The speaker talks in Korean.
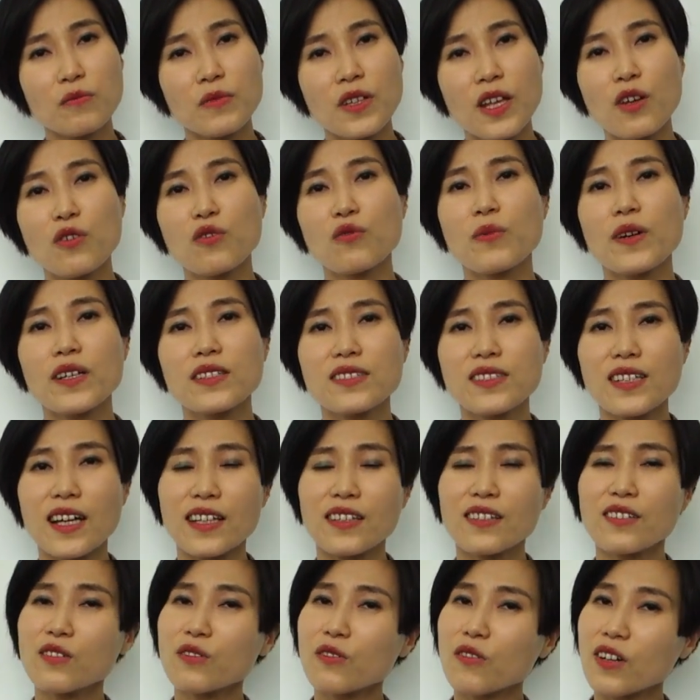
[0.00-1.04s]
대우받지
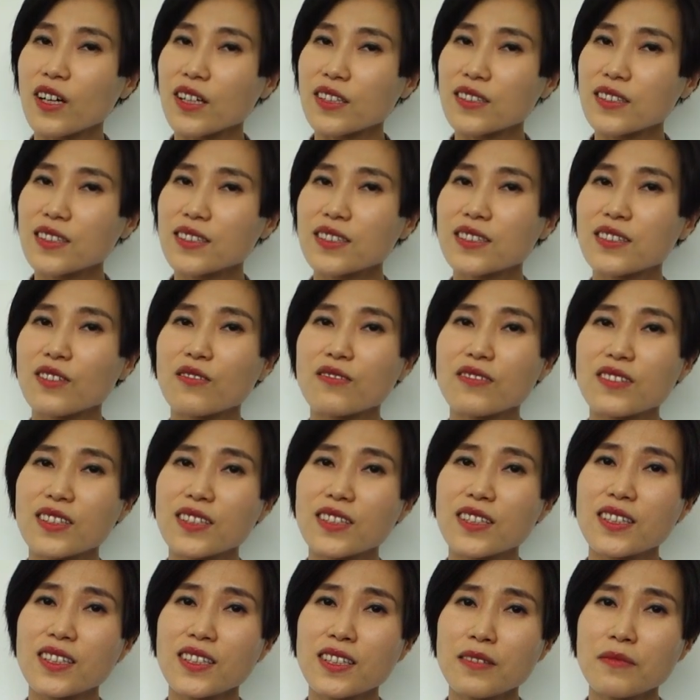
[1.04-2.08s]
않는 것 같은 그런
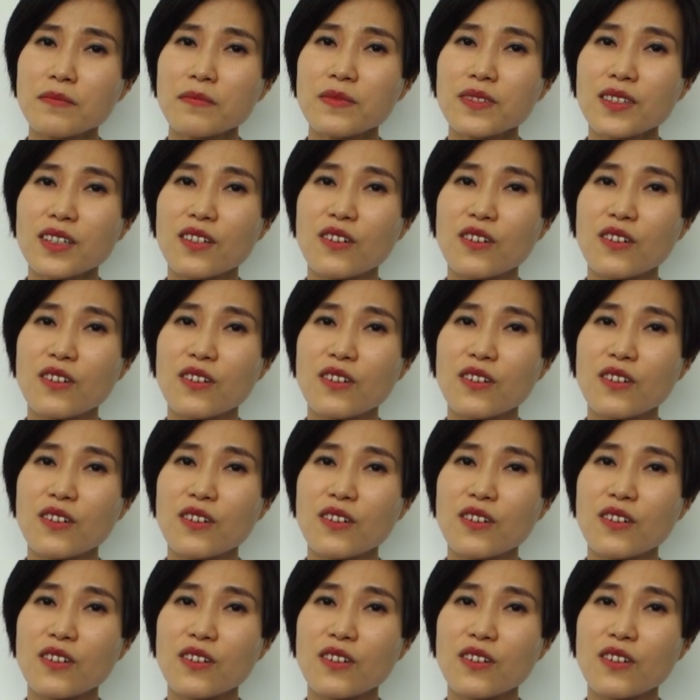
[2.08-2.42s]
느낌?